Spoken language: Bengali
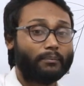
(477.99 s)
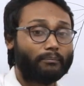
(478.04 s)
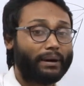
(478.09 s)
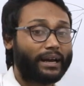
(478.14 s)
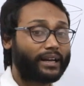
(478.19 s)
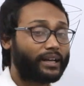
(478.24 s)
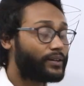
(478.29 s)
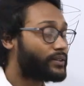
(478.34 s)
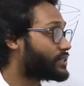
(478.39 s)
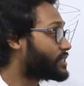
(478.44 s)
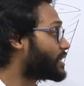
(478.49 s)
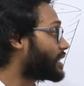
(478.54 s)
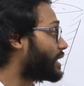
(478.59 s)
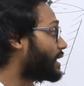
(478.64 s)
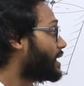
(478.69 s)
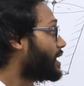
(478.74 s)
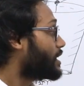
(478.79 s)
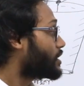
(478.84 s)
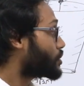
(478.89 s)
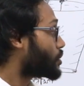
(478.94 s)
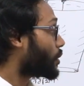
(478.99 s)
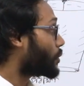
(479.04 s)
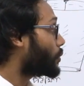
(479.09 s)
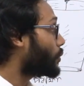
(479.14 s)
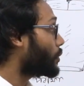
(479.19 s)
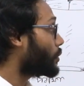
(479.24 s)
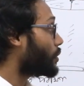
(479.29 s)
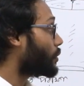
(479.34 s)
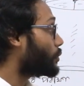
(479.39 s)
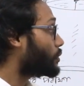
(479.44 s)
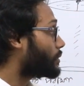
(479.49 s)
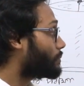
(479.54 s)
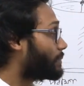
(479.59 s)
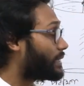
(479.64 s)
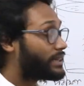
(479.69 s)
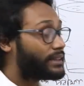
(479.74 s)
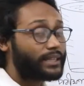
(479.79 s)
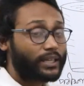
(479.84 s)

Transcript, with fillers: মানে হচ্ছে যখন উদ্ভিদ